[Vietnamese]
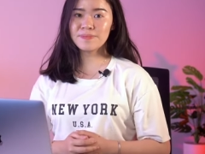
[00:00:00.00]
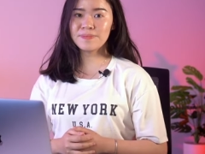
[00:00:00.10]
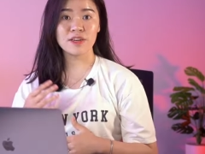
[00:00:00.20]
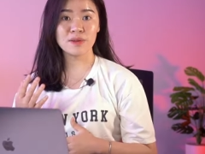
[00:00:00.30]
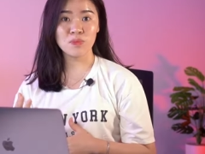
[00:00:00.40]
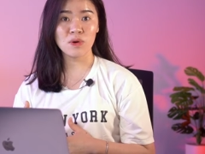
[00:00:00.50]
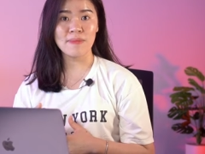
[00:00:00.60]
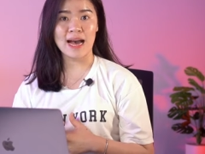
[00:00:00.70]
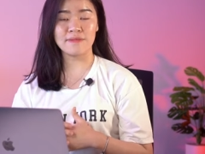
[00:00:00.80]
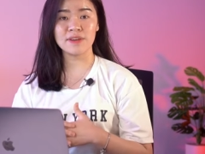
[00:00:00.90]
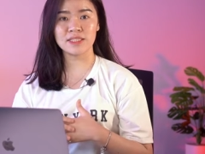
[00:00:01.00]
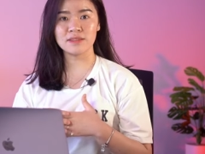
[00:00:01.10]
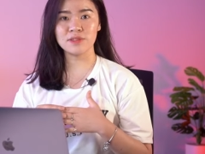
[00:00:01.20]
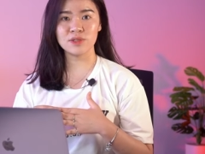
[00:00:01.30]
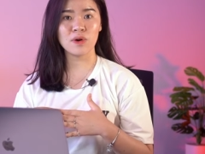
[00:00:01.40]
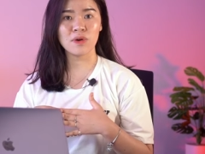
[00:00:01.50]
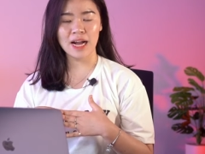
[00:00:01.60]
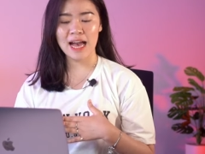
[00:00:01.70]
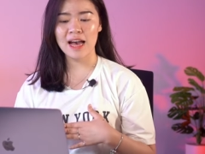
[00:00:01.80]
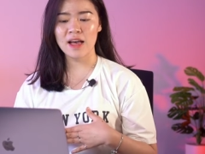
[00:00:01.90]
Nơi mua bán và dự trữ
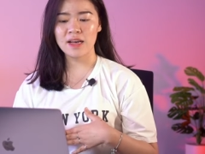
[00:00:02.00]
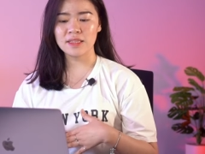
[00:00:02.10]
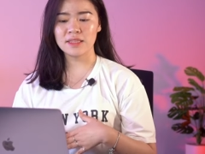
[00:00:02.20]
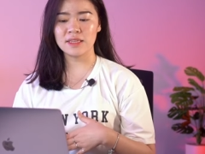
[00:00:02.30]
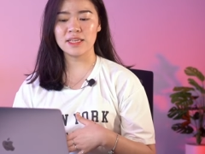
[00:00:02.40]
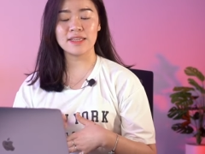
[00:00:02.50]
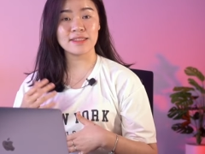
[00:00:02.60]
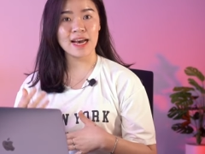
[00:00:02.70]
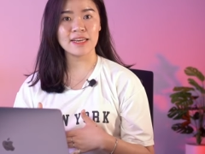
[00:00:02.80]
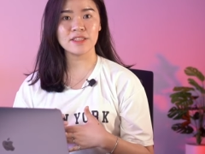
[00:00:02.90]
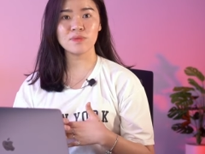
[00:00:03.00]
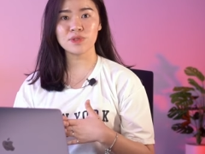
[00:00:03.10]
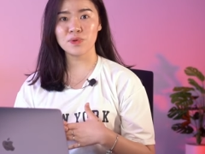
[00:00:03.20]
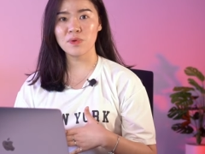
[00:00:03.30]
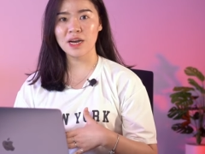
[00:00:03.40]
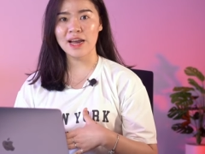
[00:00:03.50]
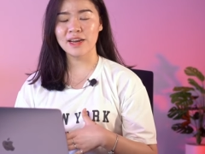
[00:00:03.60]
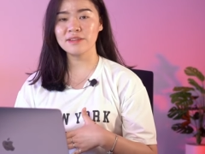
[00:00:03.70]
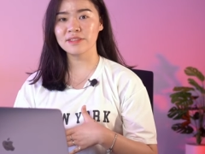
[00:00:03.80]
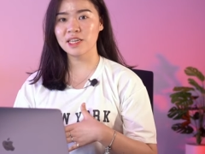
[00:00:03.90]
OKA thì hiện tại token OKA
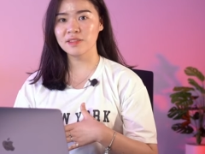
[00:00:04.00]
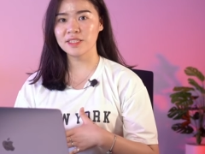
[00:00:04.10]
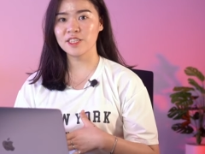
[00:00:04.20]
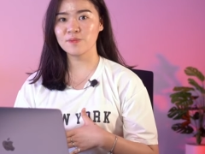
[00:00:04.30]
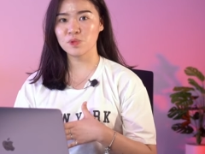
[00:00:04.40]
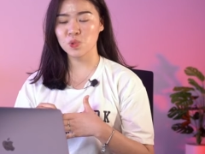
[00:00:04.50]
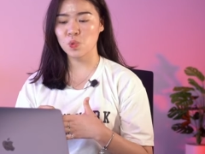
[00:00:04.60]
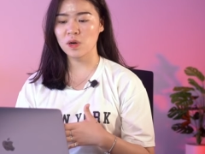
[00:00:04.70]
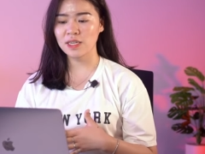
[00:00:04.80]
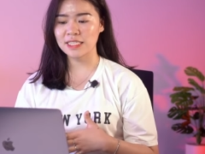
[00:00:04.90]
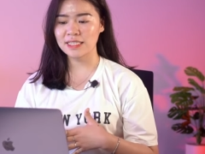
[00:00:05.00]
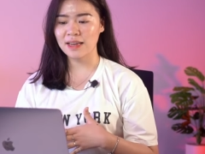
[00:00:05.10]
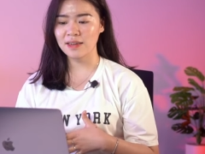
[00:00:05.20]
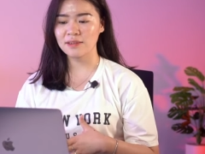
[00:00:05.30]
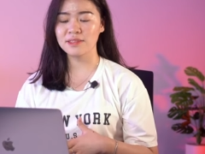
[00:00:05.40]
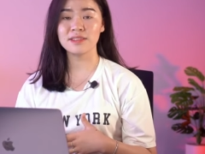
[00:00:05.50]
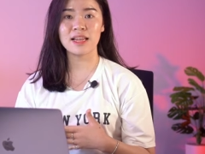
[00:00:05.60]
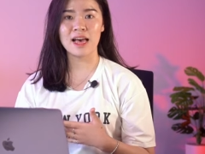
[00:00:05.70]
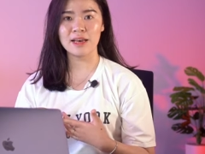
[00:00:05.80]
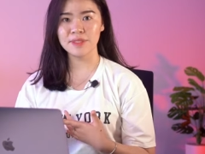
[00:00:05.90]
đã được giao dịch trên một số các cái sàn lớn như
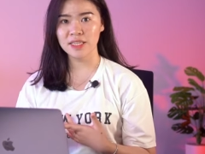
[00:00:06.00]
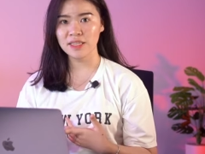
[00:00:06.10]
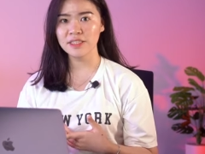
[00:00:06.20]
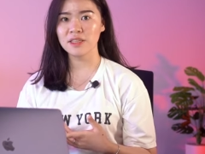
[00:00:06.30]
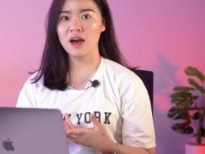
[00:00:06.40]
là FTX